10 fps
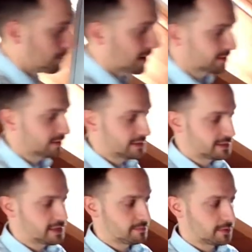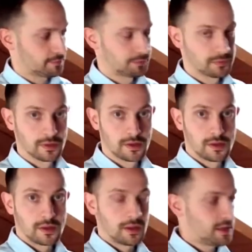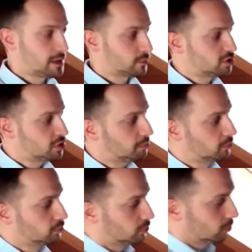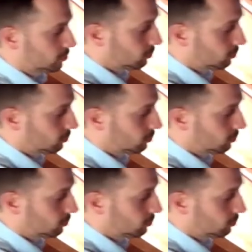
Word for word: parte del team. E a questo punto